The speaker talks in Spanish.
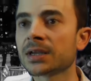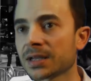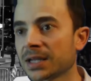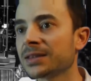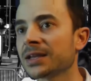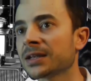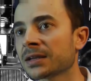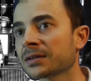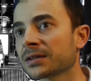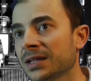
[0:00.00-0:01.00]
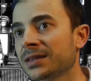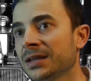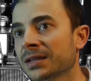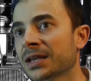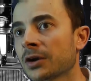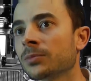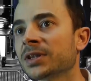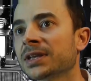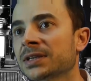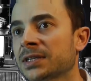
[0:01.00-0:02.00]
que tienen, que tienen que
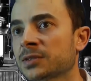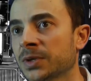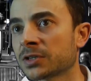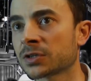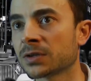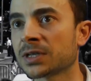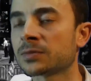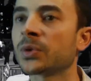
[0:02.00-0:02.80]
acometer esas personas,